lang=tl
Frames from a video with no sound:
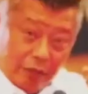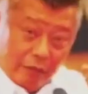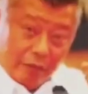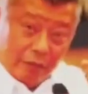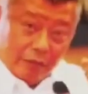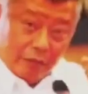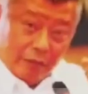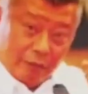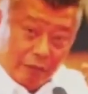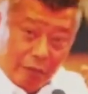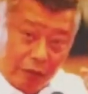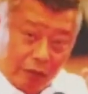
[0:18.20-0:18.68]

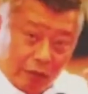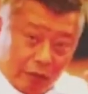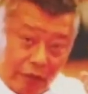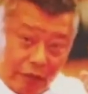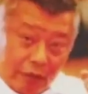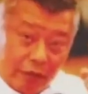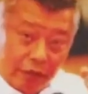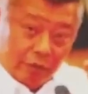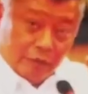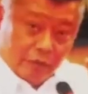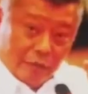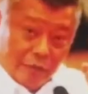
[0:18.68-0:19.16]
Justice
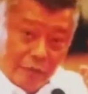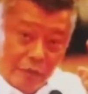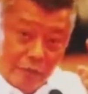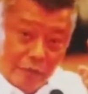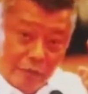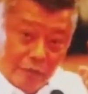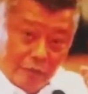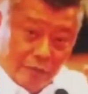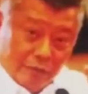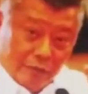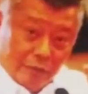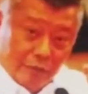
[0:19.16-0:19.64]
Secretary
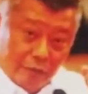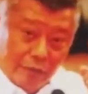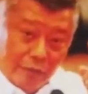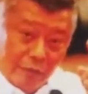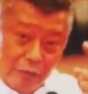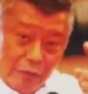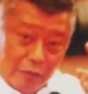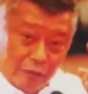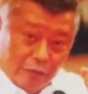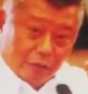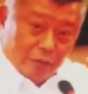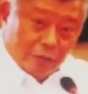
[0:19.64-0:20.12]

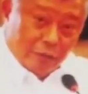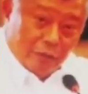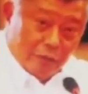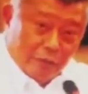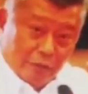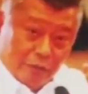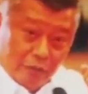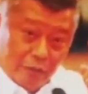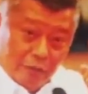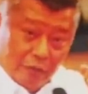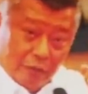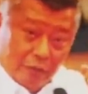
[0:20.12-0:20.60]
Rimolya.
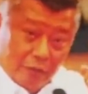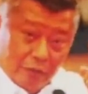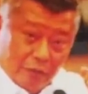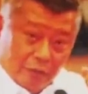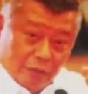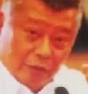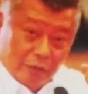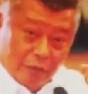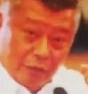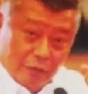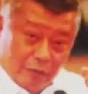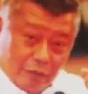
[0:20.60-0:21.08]
Sabi
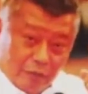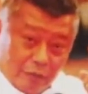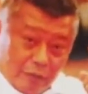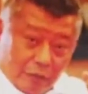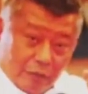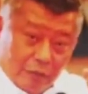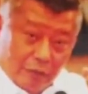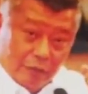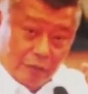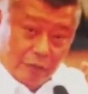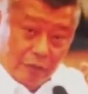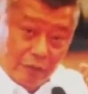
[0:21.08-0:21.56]
dito,
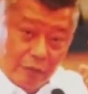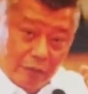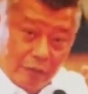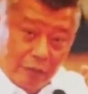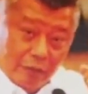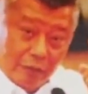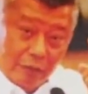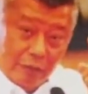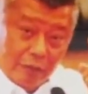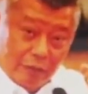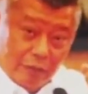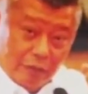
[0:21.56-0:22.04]
mga
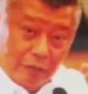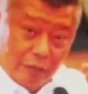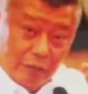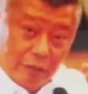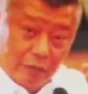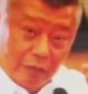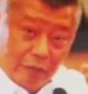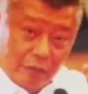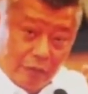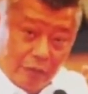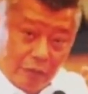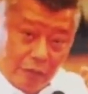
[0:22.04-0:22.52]
kababayan,
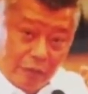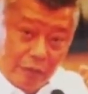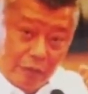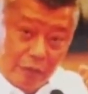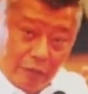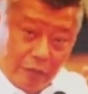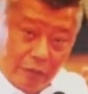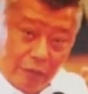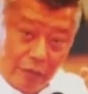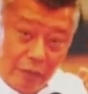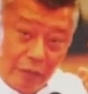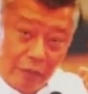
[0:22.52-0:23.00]

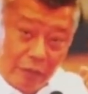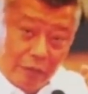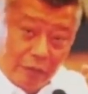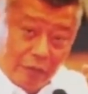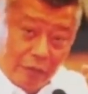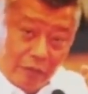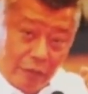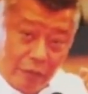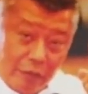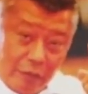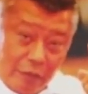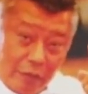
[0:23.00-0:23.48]

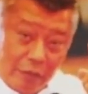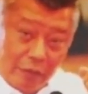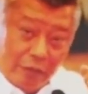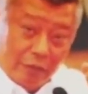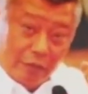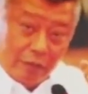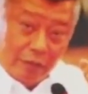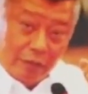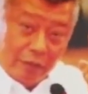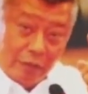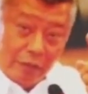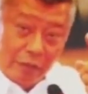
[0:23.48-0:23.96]
Philippine to
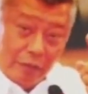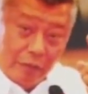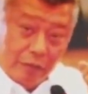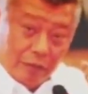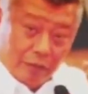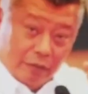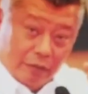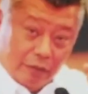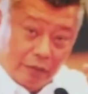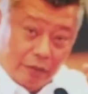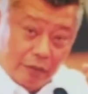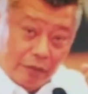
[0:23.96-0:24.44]
file
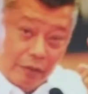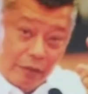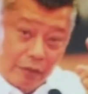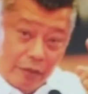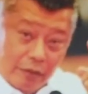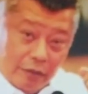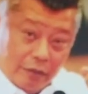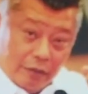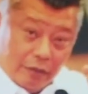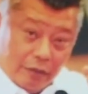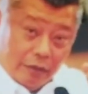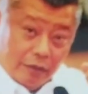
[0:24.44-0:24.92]
suit
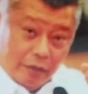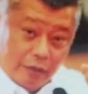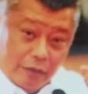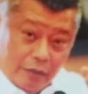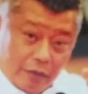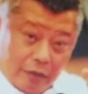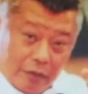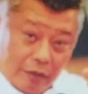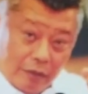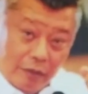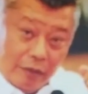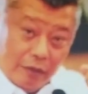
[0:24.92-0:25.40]

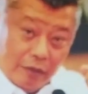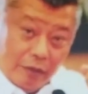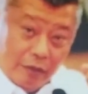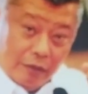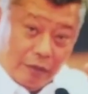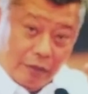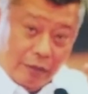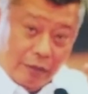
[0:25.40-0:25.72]
versus